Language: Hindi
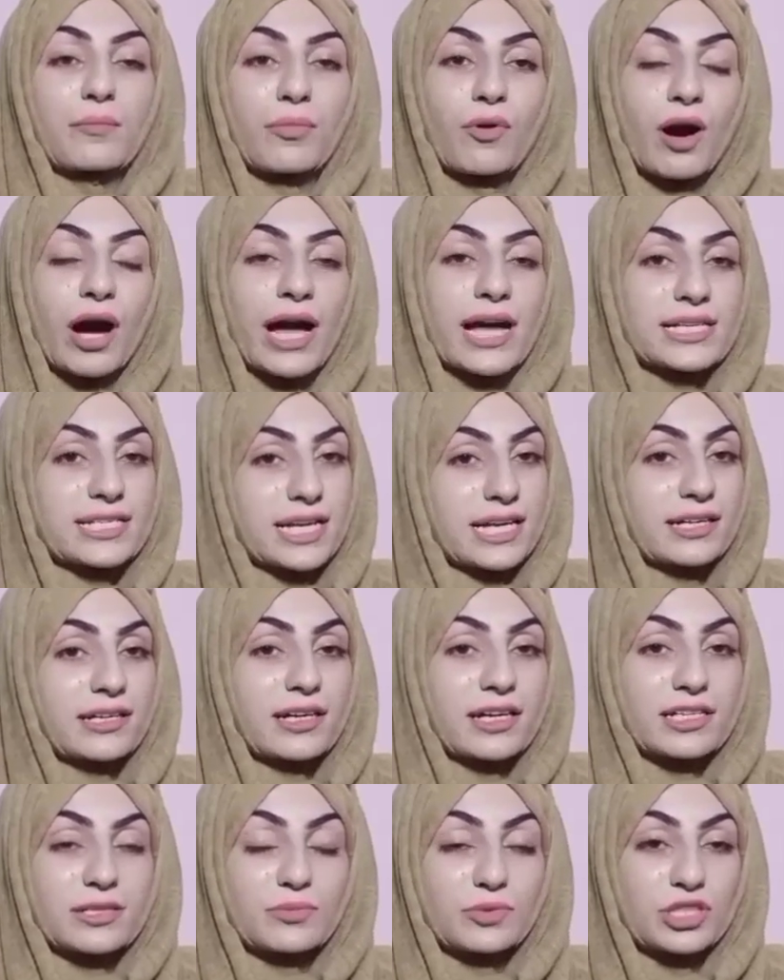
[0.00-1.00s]
बॉयज़
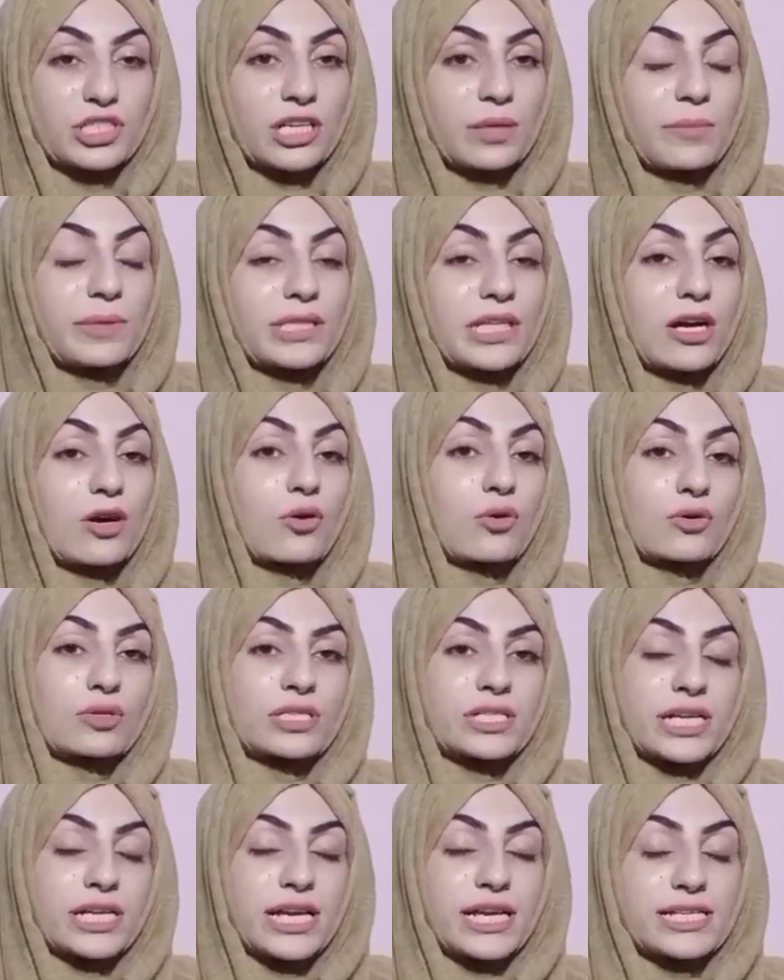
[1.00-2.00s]
एंड गर्ल्स मुझे नहीं पता
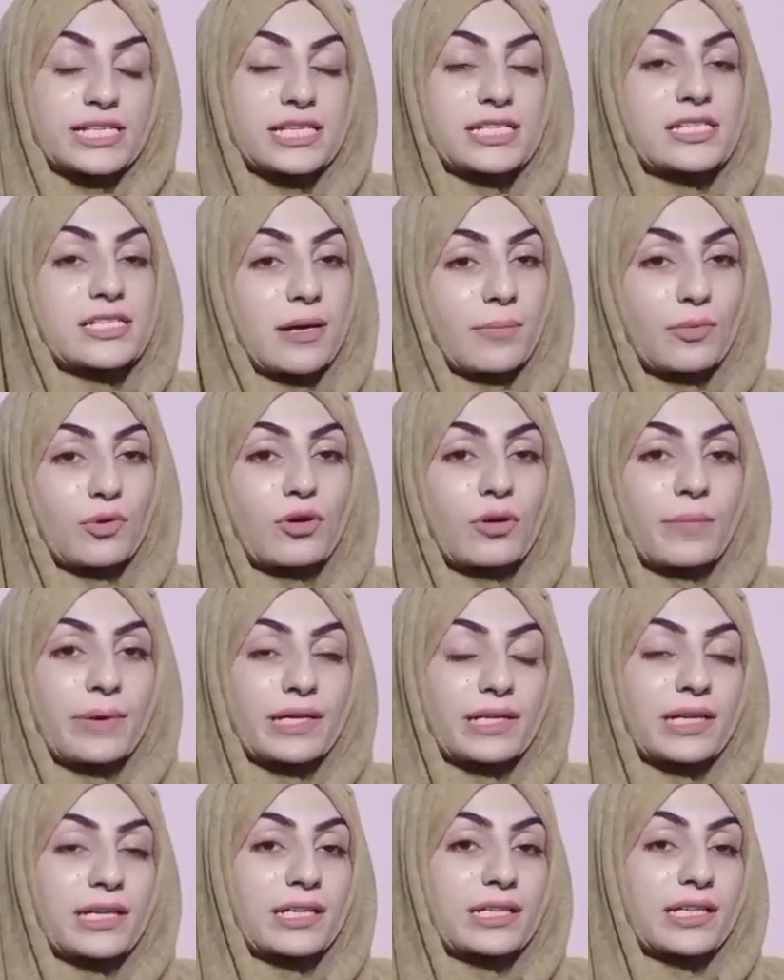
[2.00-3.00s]
कौन सी एज है सब लोग
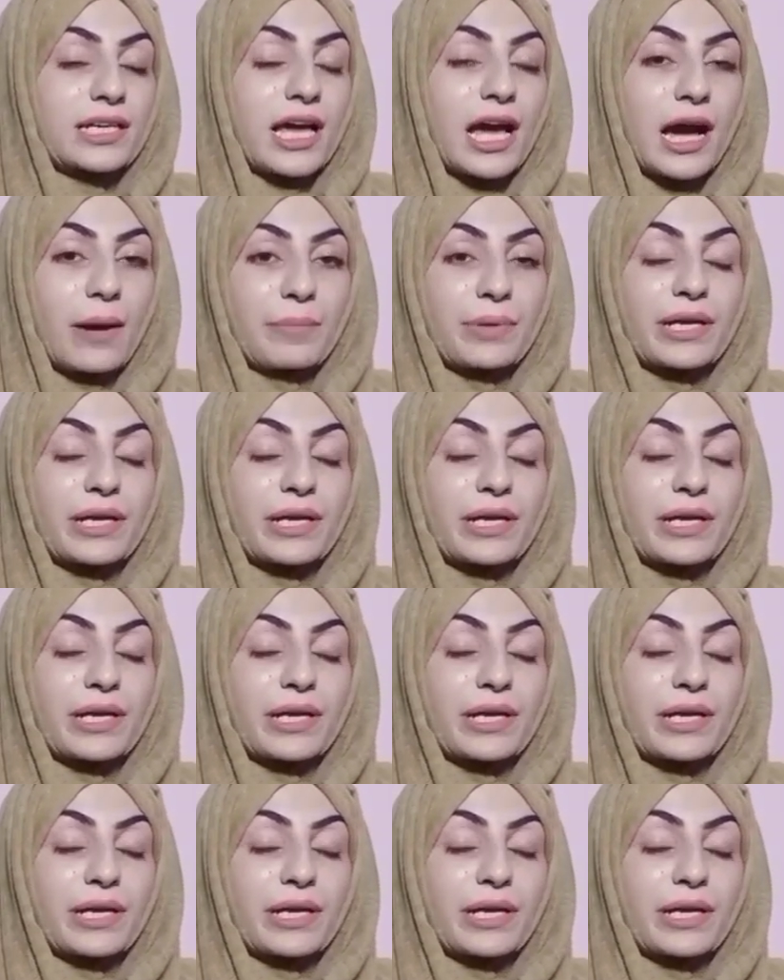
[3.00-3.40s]
कमेंट कर रहे थे कि